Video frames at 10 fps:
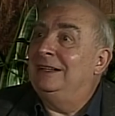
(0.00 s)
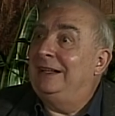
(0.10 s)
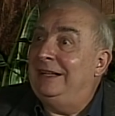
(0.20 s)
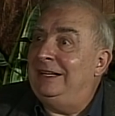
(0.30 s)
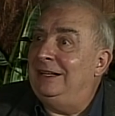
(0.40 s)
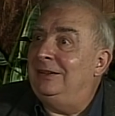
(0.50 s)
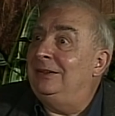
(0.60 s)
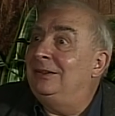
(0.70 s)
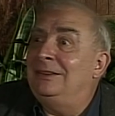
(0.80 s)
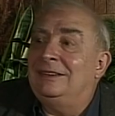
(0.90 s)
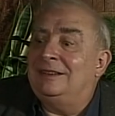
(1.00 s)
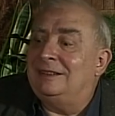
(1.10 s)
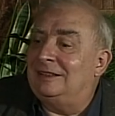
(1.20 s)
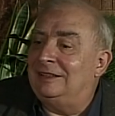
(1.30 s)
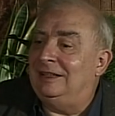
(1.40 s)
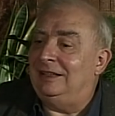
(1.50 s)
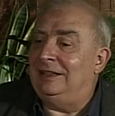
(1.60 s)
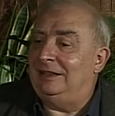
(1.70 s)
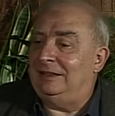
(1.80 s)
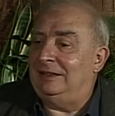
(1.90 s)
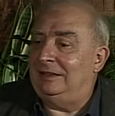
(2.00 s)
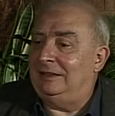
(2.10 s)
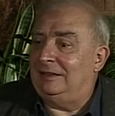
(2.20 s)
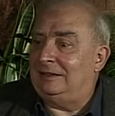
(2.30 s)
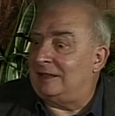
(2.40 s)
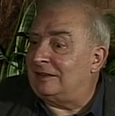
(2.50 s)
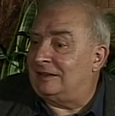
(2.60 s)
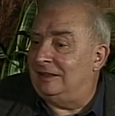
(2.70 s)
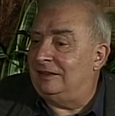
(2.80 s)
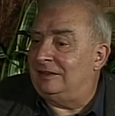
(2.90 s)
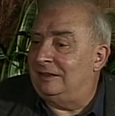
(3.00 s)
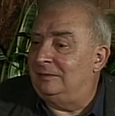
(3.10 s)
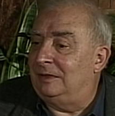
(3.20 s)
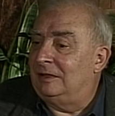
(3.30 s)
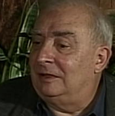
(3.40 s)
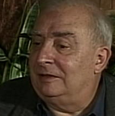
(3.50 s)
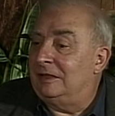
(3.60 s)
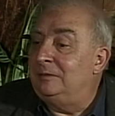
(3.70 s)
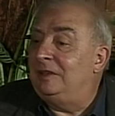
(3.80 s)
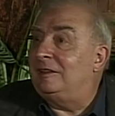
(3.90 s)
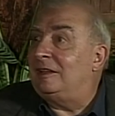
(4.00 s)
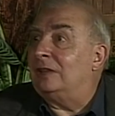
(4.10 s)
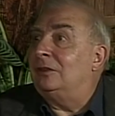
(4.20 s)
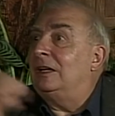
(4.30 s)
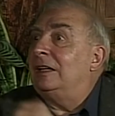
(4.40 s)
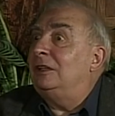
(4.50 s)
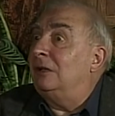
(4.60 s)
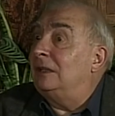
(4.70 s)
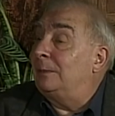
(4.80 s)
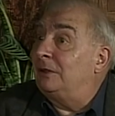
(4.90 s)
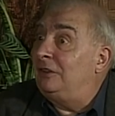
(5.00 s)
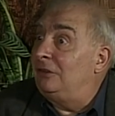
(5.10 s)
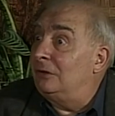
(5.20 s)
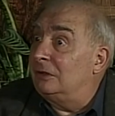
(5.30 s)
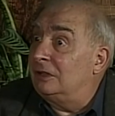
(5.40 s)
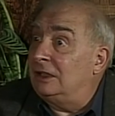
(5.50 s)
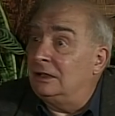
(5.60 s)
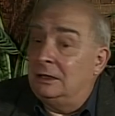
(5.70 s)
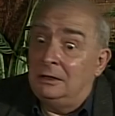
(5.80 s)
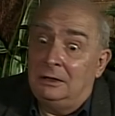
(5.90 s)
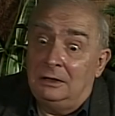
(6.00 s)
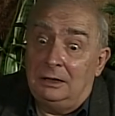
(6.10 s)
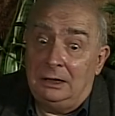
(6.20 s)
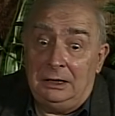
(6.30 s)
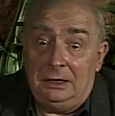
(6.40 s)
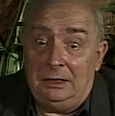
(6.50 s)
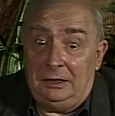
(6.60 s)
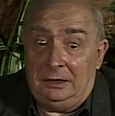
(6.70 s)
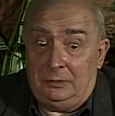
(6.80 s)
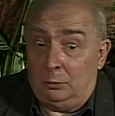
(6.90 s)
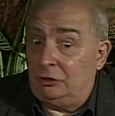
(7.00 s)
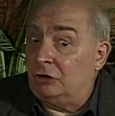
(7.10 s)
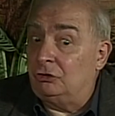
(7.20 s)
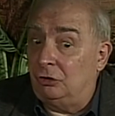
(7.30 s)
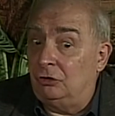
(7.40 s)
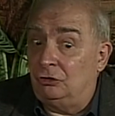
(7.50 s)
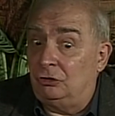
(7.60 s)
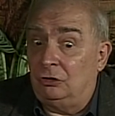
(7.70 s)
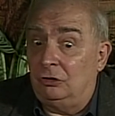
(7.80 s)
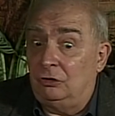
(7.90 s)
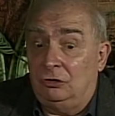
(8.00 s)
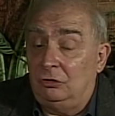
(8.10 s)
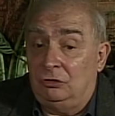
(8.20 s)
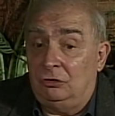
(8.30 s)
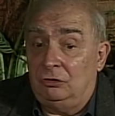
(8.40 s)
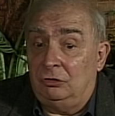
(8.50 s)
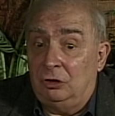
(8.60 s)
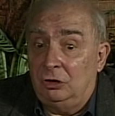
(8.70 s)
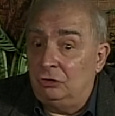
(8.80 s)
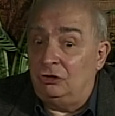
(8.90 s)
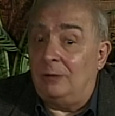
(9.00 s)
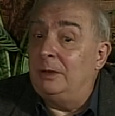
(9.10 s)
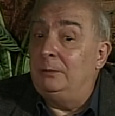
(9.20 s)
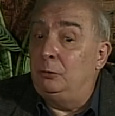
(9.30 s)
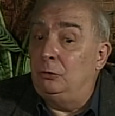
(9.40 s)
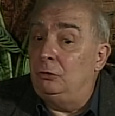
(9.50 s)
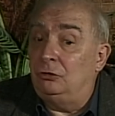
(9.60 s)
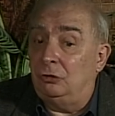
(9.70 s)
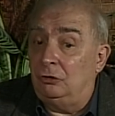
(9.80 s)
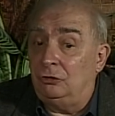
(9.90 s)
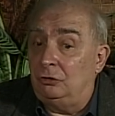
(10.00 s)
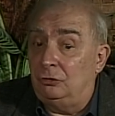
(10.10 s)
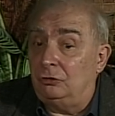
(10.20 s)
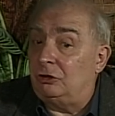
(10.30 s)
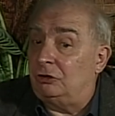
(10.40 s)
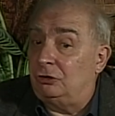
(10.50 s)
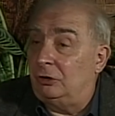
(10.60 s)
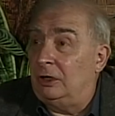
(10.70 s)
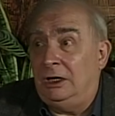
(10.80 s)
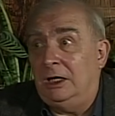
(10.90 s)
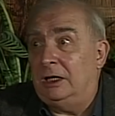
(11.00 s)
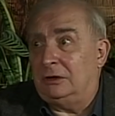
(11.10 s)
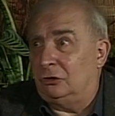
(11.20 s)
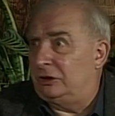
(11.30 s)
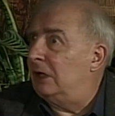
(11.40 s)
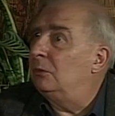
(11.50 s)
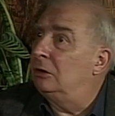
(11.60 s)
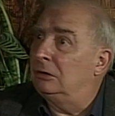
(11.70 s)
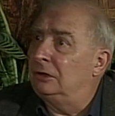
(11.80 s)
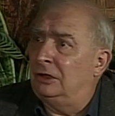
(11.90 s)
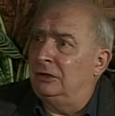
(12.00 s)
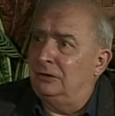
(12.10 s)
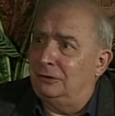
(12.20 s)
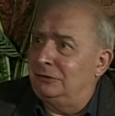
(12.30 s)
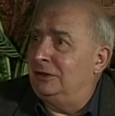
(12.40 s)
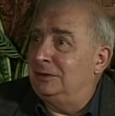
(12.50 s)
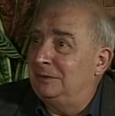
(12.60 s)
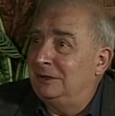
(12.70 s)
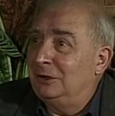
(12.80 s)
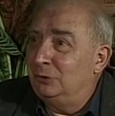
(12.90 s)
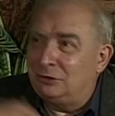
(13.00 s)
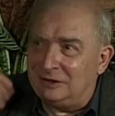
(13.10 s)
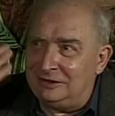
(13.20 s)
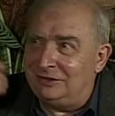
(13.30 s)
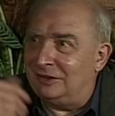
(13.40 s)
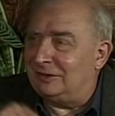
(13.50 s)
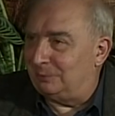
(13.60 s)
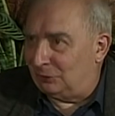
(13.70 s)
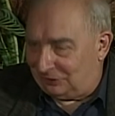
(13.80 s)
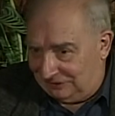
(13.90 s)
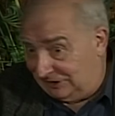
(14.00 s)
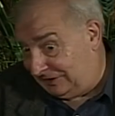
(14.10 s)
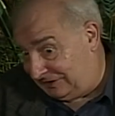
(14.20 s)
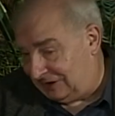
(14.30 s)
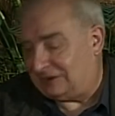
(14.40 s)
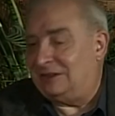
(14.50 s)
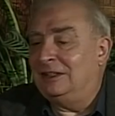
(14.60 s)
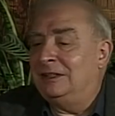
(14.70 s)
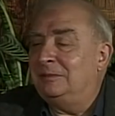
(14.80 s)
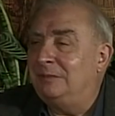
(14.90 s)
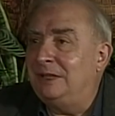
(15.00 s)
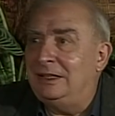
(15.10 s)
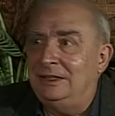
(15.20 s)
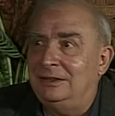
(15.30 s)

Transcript: Et euh, c'est ça, c'est, le, mystère de la rigueur, de la précision languienne. Et c'est pour ça que je, jamais plus, je, ne chercherai à être entièrement languien dans un film. Utiliser ces procédés, certes, mais...